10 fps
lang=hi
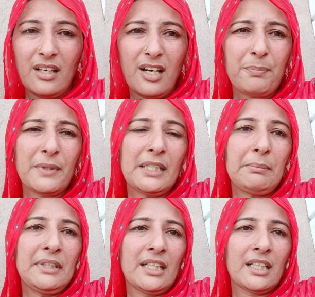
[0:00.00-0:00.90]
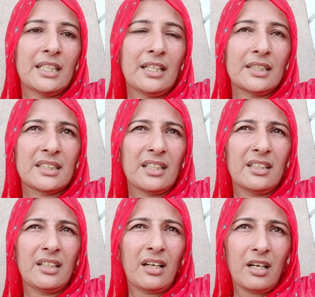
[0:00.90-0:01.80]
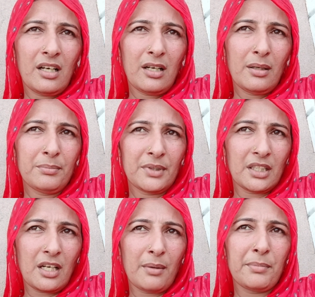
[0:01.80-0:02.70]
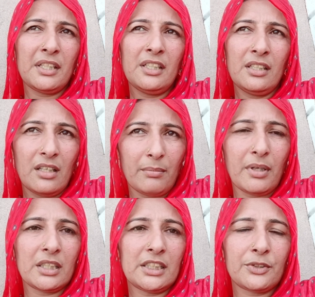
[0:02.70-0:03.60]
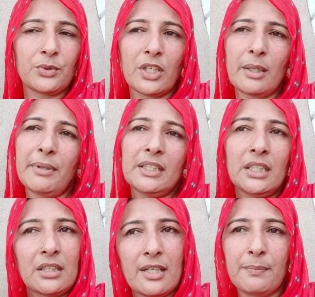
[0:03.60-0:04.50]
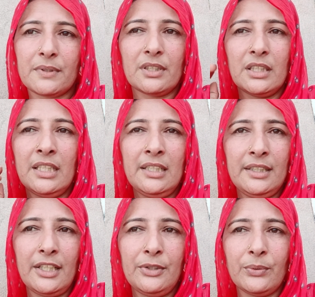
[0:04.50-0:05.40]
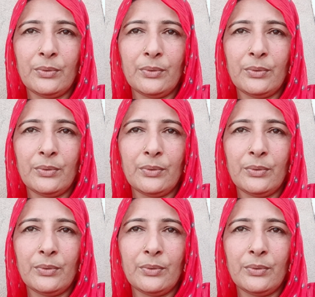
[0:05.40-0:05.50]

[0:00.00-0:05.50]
अपने भी यहाँ लगे आजकल आम ग्राम में ही बात यहाँ सुना के भाई थे थारी पसंदगी लिए ही हो